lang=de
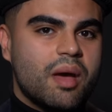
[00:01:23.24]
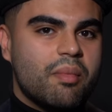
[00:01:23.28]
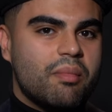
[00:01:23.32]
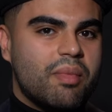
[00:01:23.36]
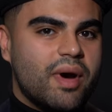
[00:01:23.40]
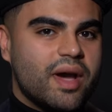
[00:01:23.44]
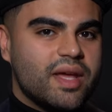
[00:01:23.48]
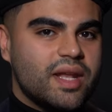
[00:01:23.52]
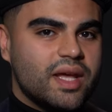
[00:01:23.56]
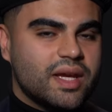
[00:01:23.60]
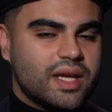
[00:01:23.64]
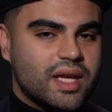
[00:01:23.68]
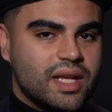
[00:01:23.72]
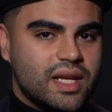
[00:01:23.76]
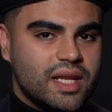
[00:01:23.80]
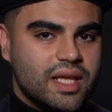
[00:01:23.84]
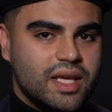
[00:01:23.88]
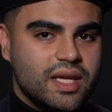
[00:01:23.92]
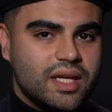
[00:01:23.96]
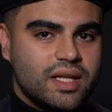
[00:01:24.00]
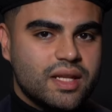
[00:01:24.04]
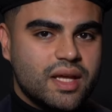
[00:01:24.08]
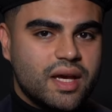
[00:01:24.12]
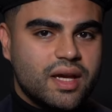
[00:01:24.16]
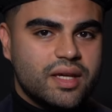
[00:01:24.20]
Bei einer
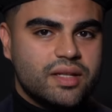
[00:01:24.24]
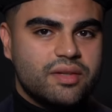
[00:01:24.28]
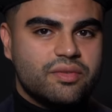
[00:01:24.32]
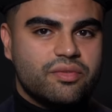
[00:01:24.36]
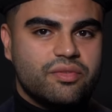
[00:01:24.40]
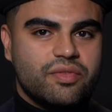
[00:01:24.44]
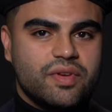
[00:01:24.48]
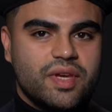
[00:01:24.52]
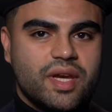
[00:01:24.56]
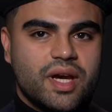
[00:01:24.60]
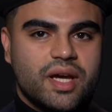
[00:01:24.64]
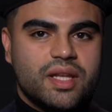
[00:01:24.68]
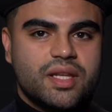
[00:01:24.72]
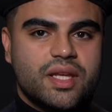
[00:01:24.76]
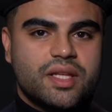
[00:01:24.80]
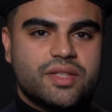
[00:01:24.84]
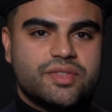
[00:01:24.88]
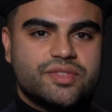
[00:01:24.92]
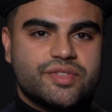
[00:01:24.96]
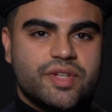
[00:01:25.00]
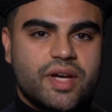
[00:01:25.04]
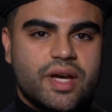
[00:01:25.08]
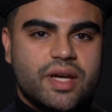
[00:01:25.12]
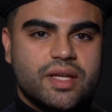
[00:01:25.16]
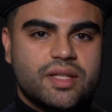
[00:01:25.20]
Gelegenheit während der
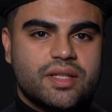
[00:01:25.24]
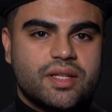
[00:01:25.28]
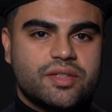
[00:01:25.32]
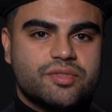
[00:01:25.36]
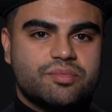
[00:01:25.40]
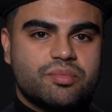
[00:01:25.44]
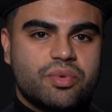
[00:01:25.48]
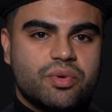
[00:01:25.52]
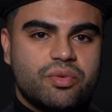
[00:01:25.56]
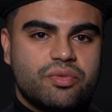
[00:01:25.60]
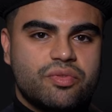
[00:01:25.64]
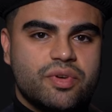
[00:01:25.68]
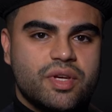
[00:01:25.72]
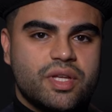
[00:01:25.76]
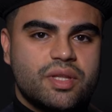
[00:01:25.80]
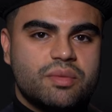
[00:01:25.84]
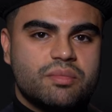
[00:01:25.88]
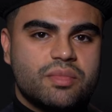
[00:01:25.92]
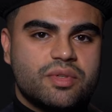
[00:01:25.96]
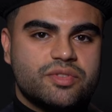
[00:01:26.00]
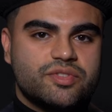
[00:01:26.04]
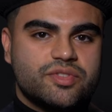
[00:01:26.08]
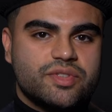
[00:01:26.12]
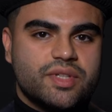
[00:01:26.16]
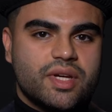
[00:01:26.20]
Zeit des
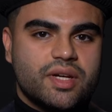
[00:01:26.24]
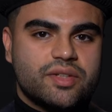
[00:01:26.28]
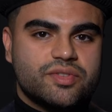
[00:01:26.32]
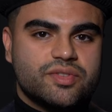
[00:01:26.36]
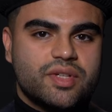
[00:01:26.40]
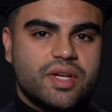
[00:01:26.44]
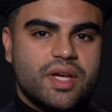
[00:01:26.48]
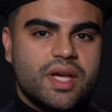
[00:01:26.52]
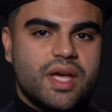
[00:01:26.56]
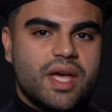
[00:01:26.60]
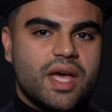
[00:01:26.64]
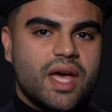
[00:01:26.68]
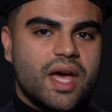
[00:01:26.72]
Propheten Messias